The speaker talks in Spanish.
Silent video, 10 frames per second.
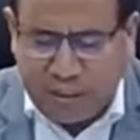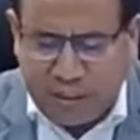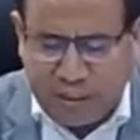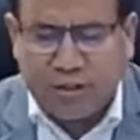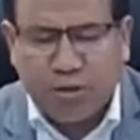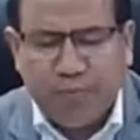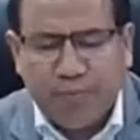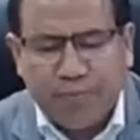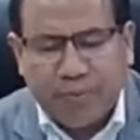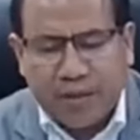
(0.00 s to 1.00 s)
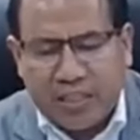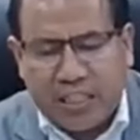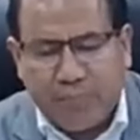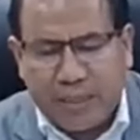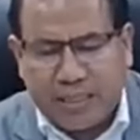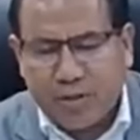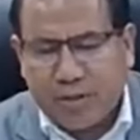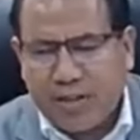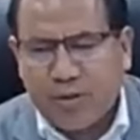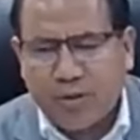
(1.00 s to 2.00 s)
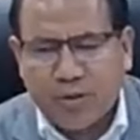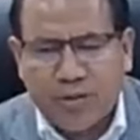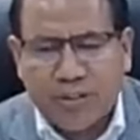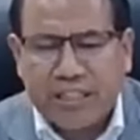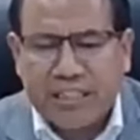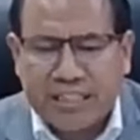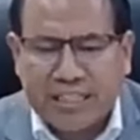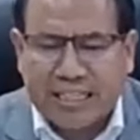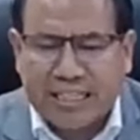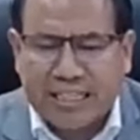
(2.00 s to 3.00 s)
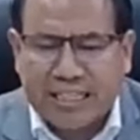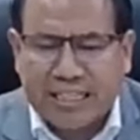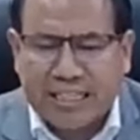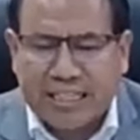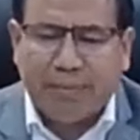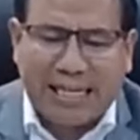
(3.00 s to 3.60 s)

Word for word: y presionando indirectamente para que realicen